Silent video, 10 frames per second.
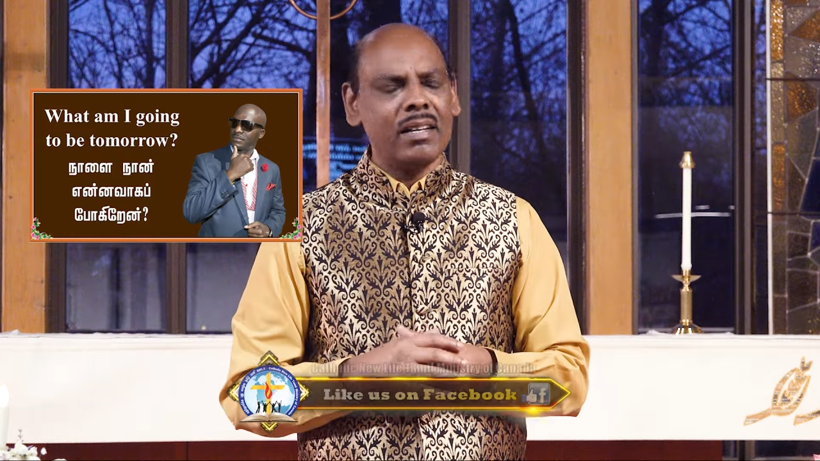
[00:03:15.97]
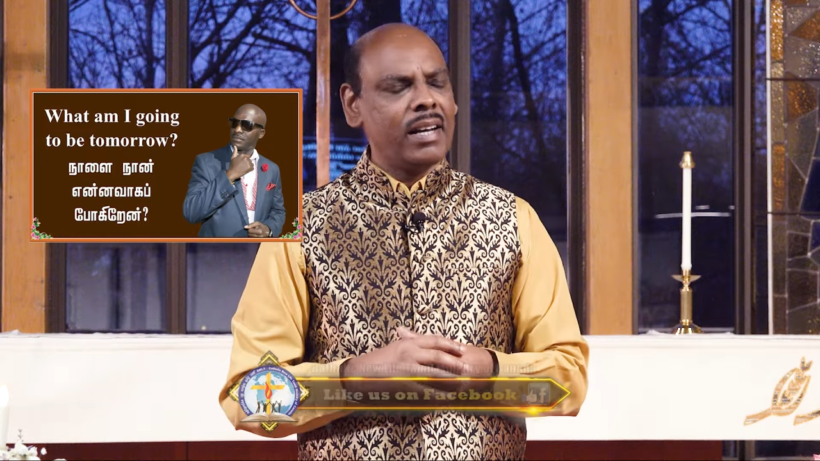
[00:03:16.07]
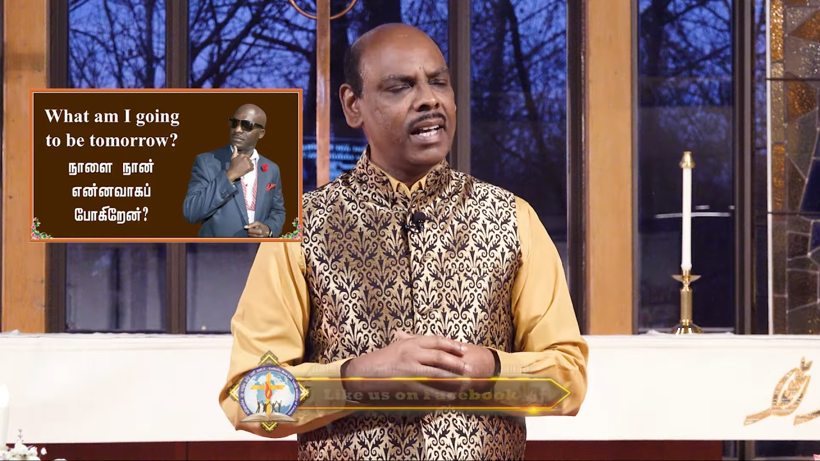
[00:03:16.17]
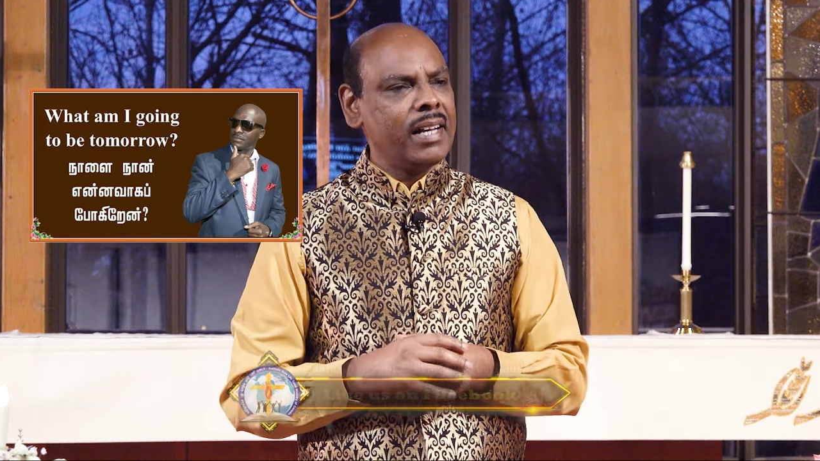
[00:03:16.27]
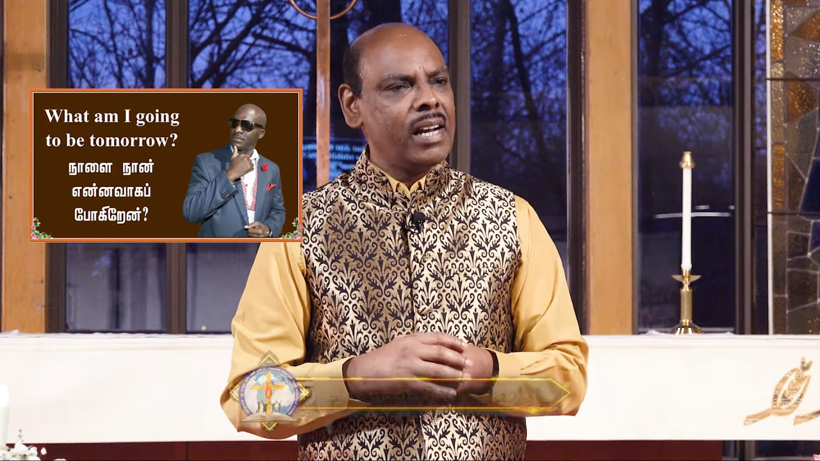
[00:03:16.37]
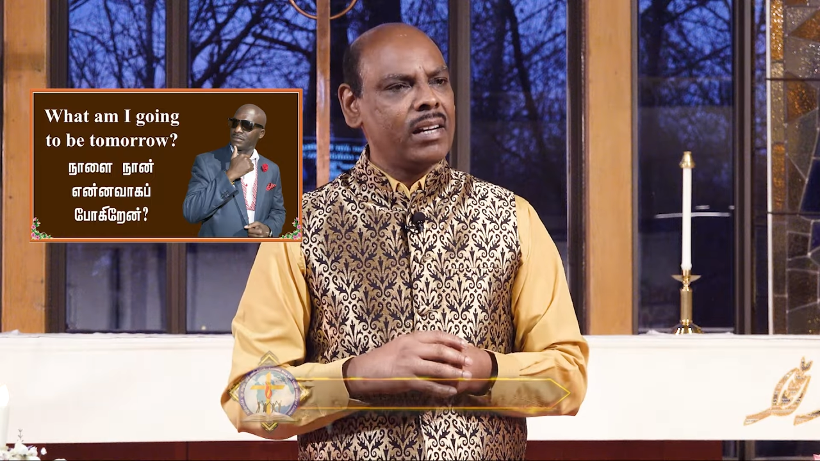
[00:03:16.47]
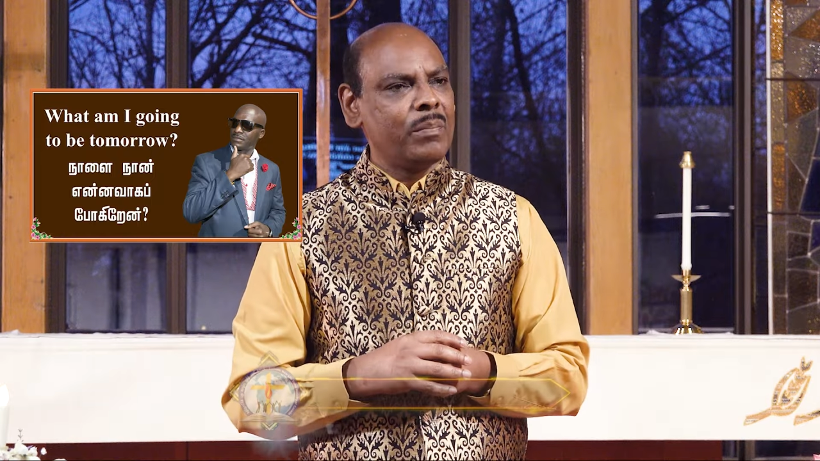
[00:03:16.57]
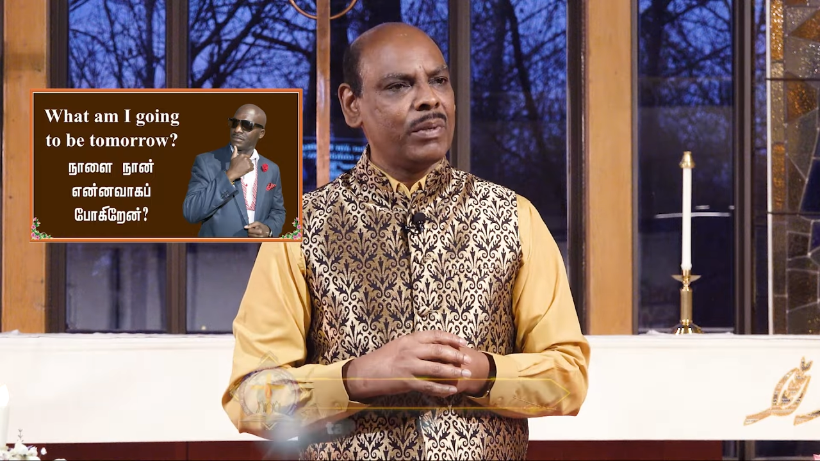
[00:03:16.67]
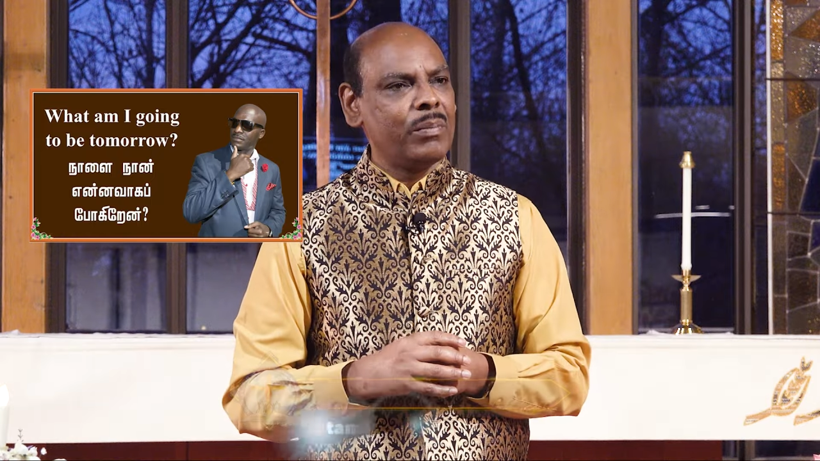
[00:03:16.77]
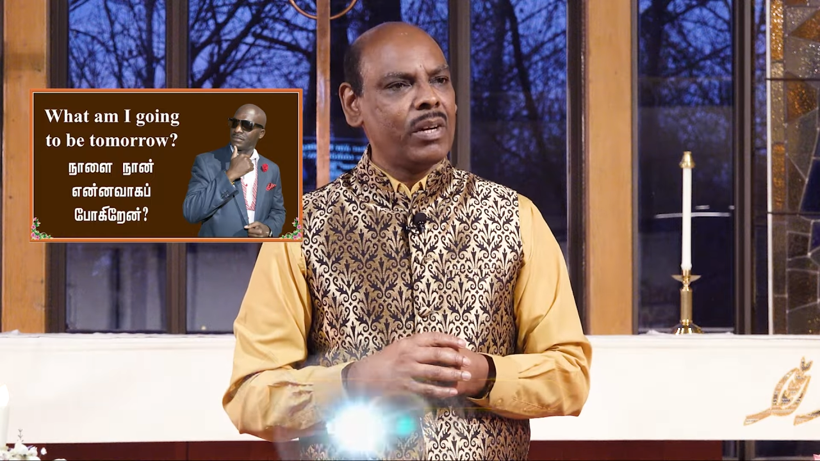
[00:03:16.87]
இலங்கையில்
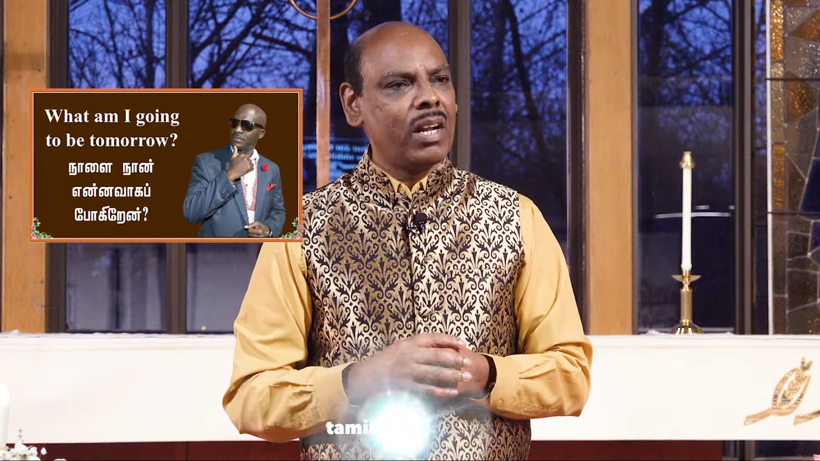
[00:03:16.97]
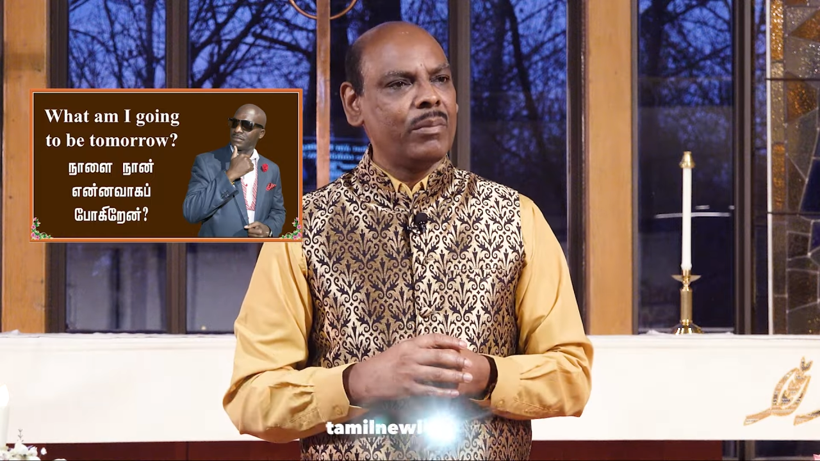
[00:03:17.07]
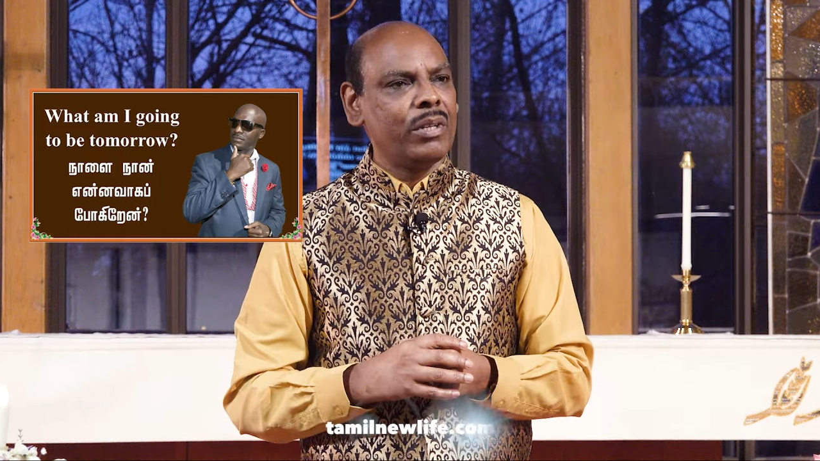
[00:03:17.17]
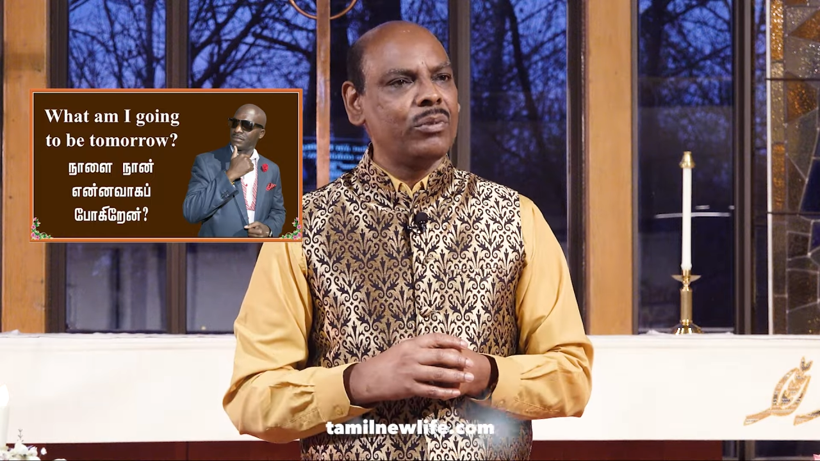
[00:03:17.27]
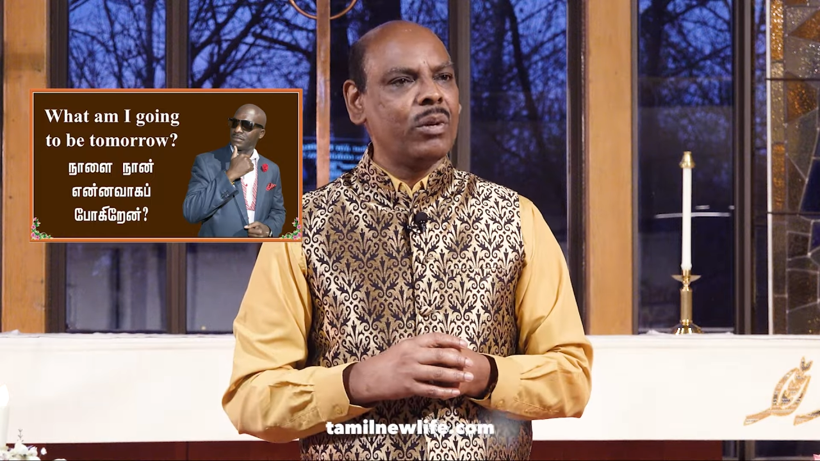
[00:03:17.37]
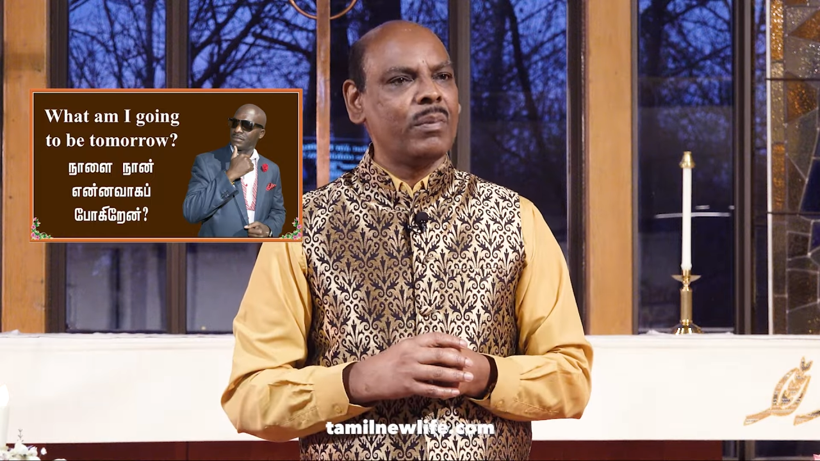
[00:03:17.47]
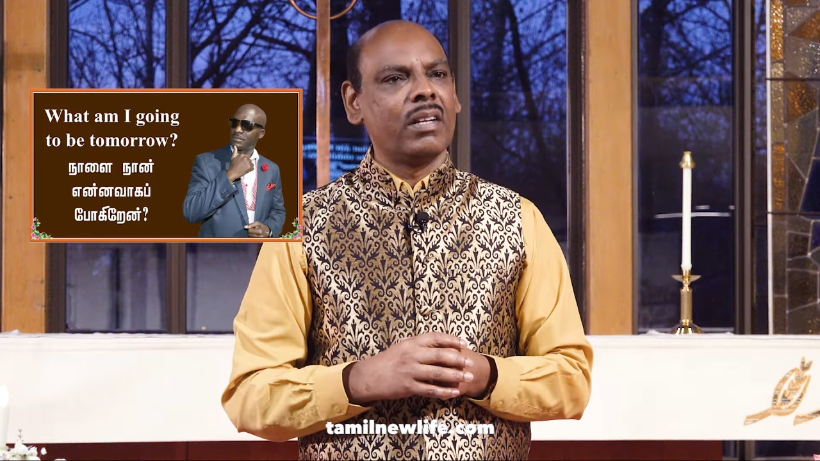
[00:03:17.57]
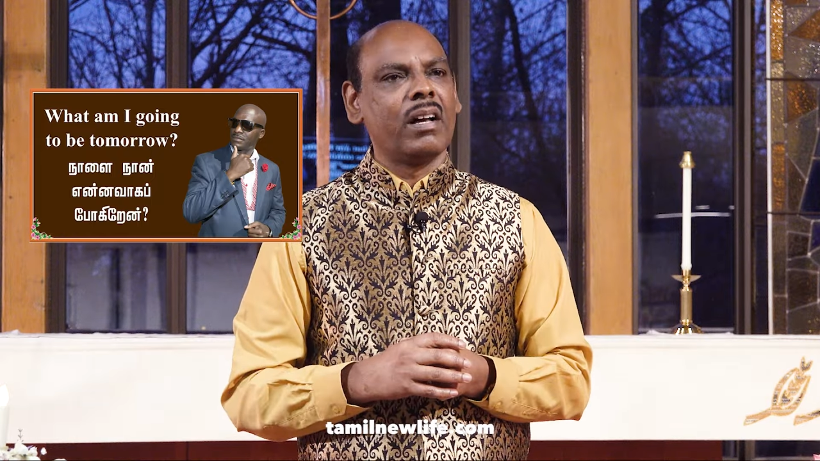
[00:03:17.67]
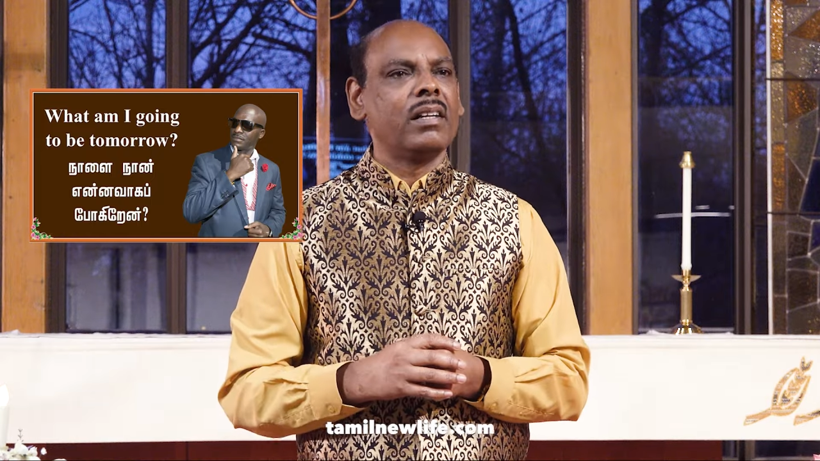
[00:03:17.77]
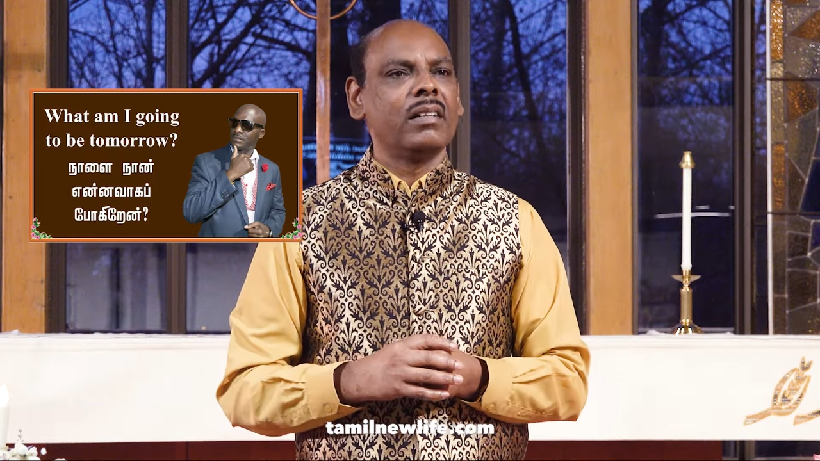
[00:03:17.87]
இருப்பது போல நாம் இருந்தோம்
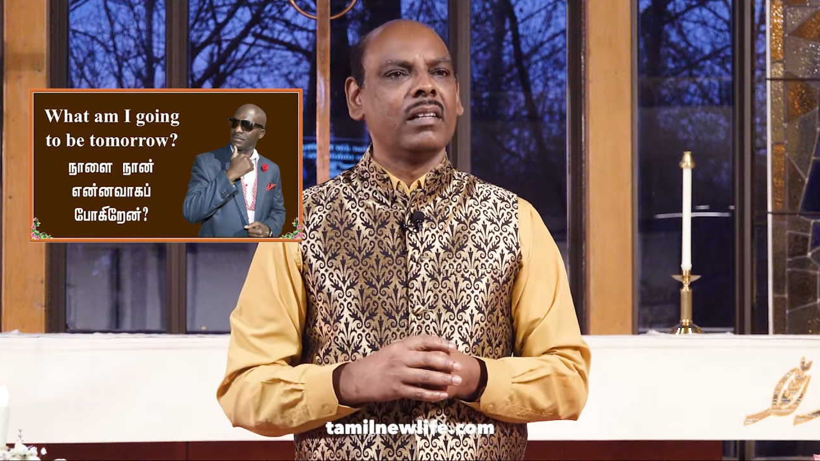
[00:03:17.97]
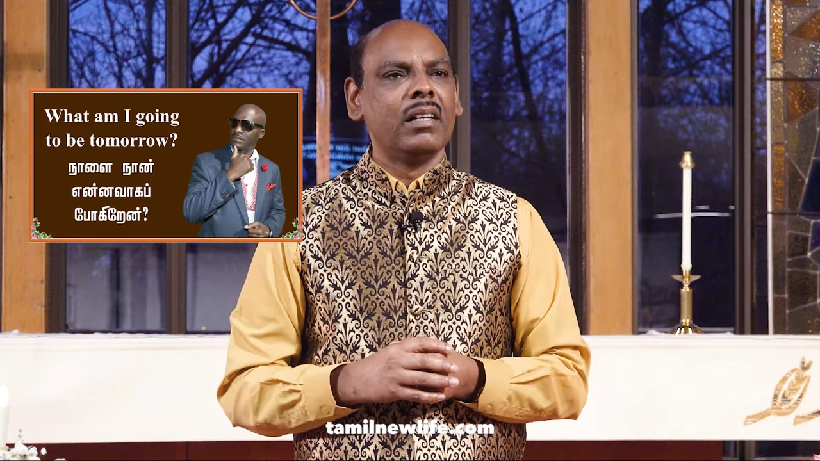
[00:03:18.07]
என்றால்